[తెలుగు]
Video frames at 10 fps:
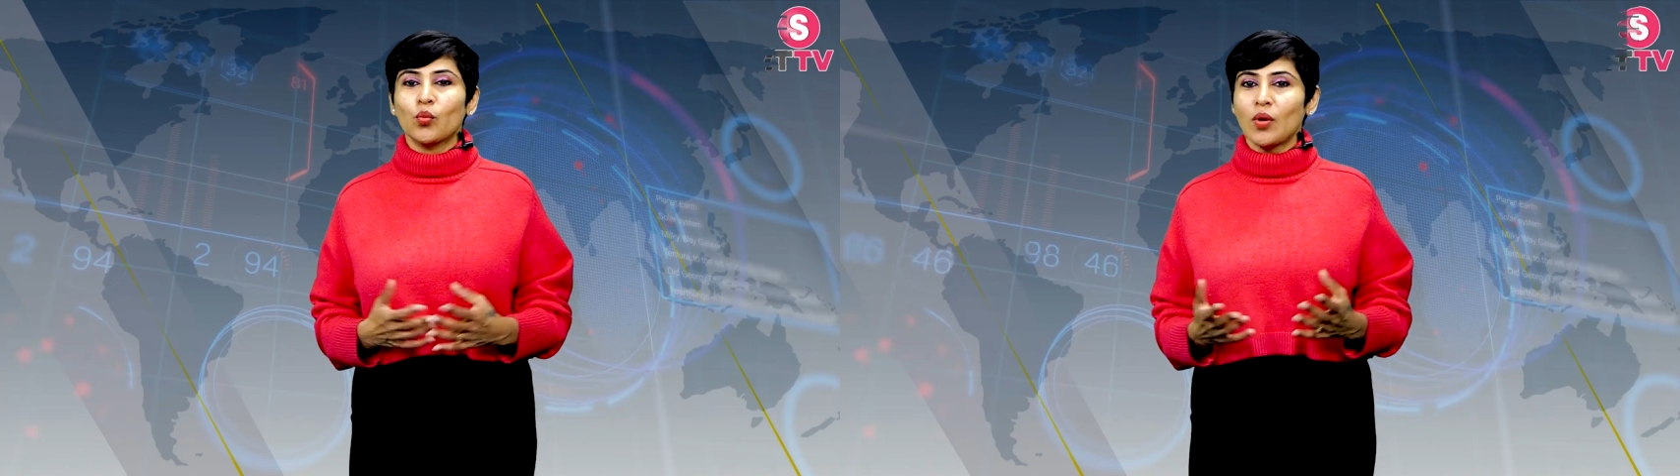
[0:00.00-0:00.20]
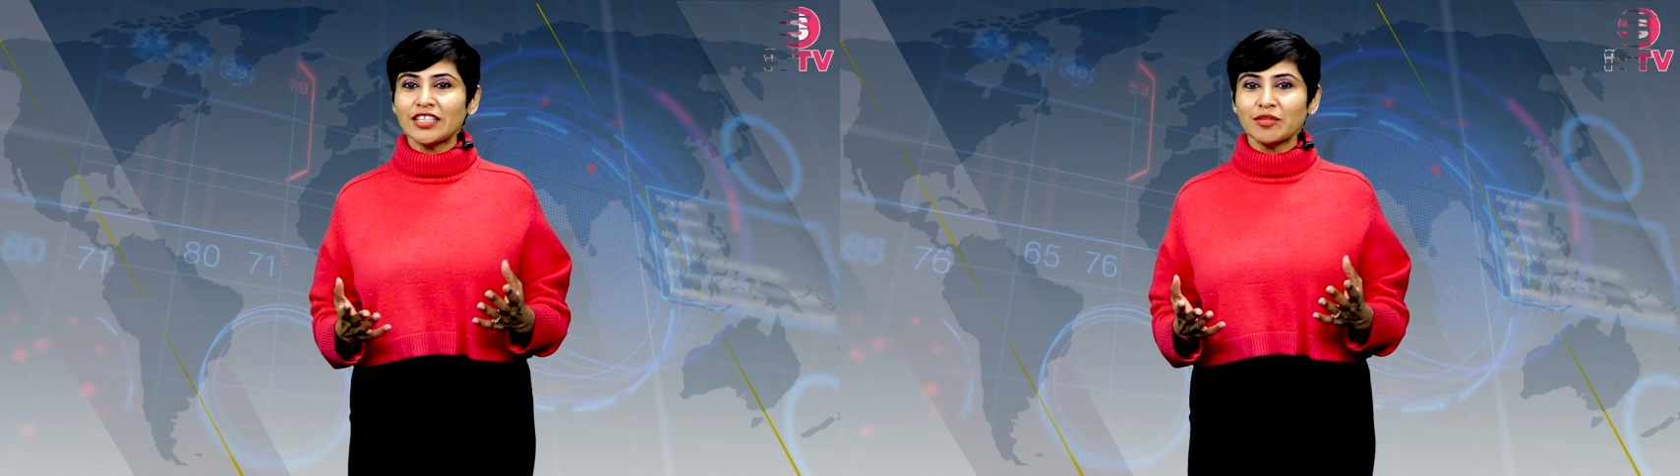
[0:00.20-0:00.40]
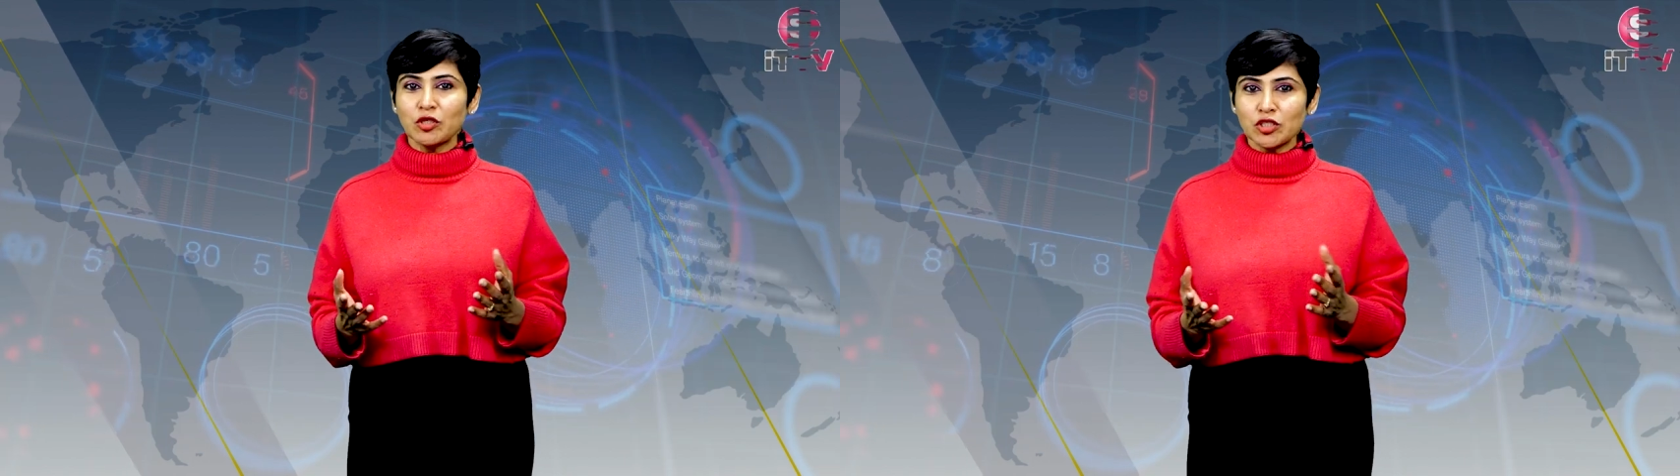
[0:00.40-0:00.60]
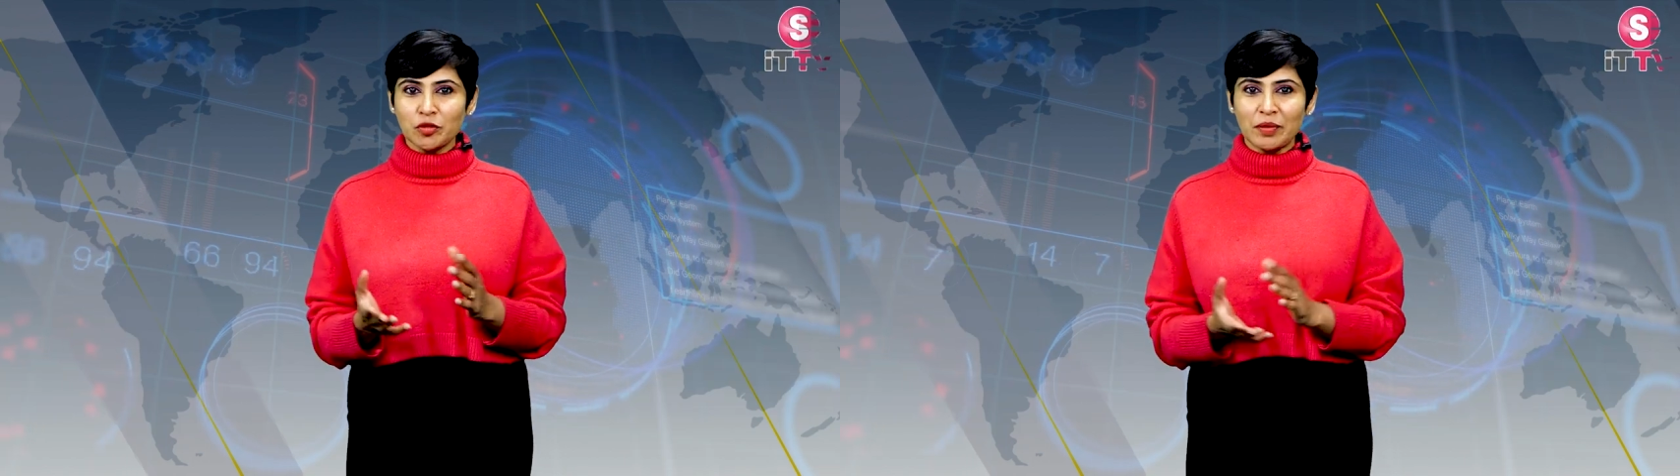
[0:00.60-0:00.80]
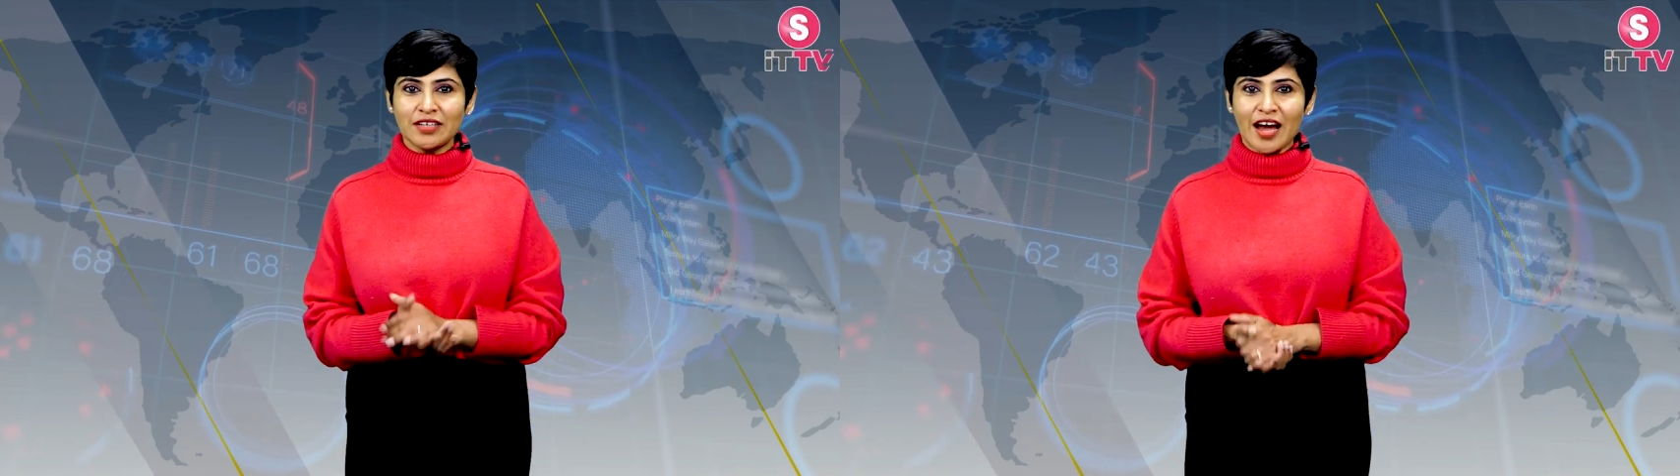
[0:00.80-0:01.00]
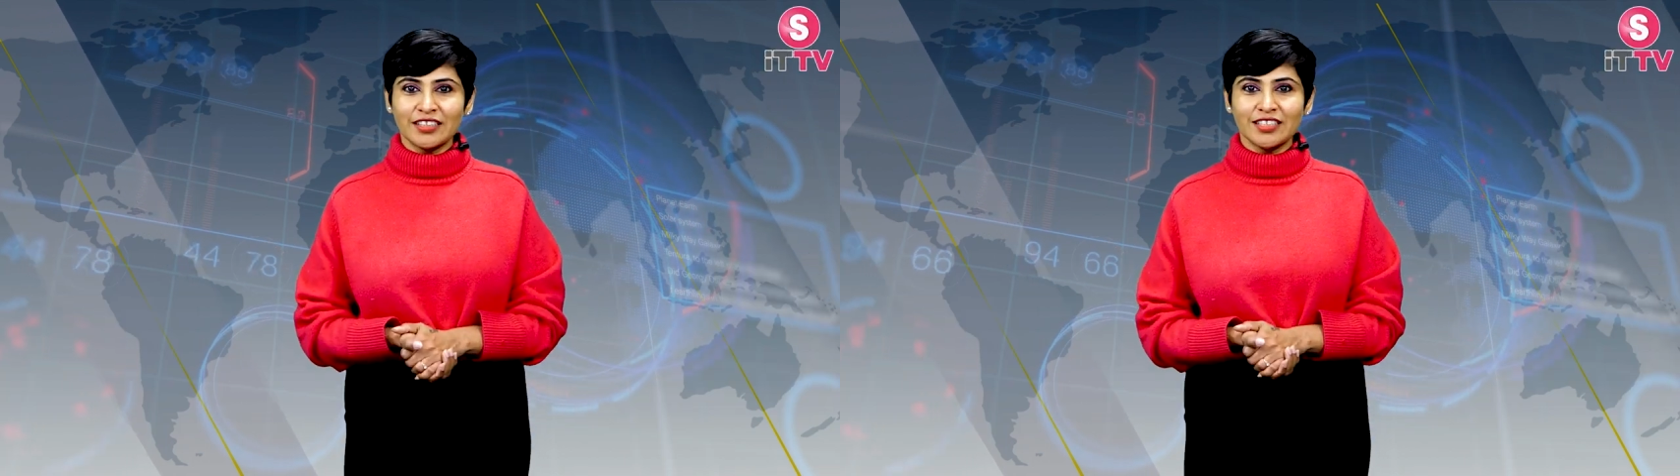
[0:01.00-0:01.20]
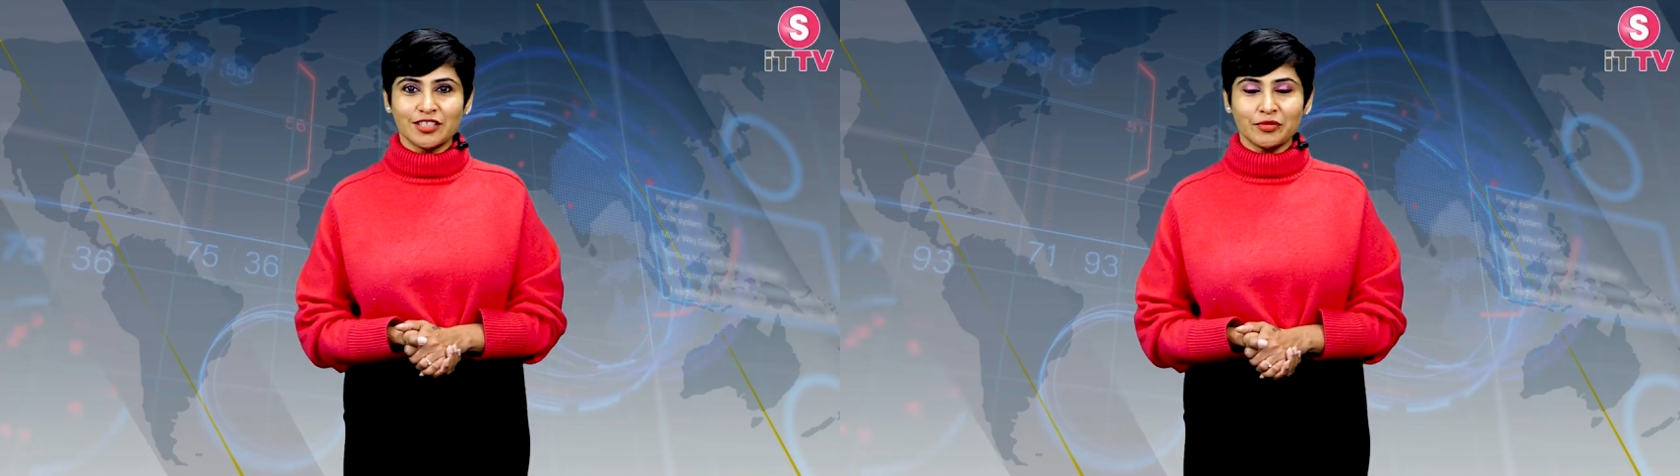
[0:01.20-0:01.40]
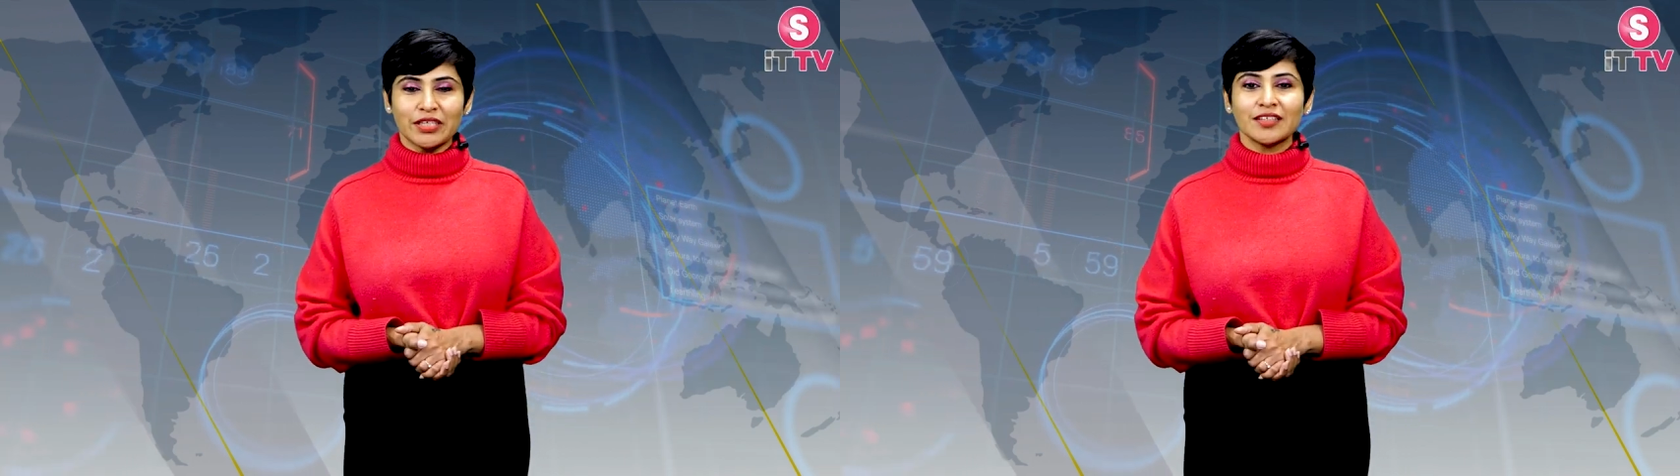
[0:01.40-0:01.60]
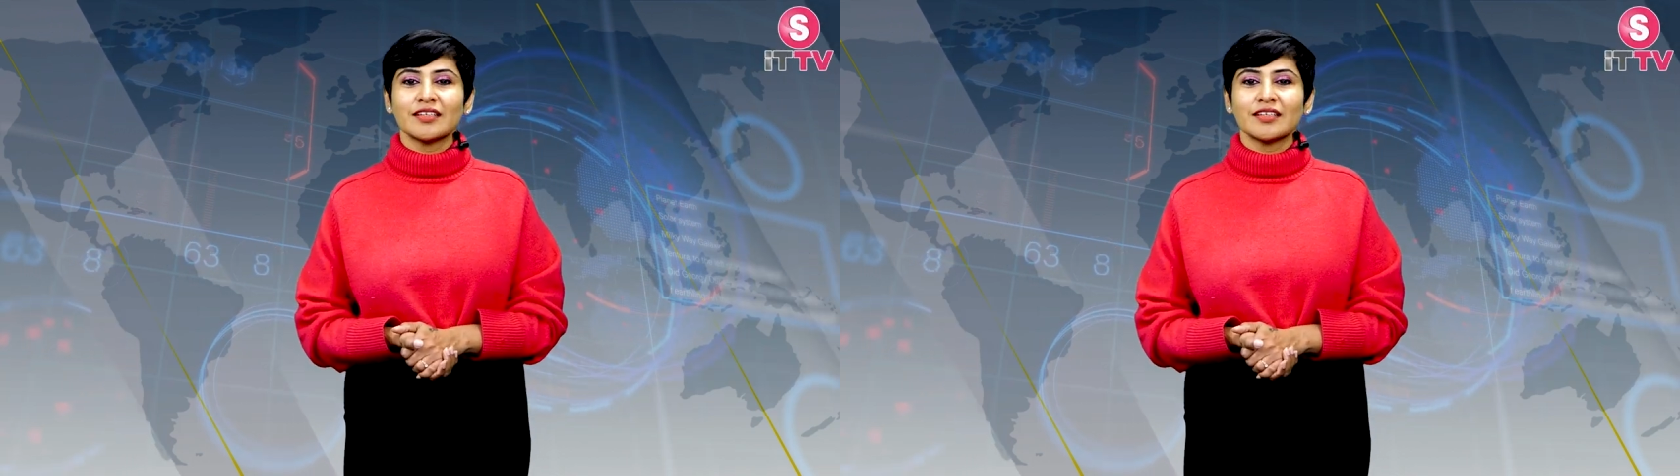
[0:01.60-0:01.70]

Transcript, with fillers: వెల్కమ్ టు సుమన్ ఐటీ టీవీ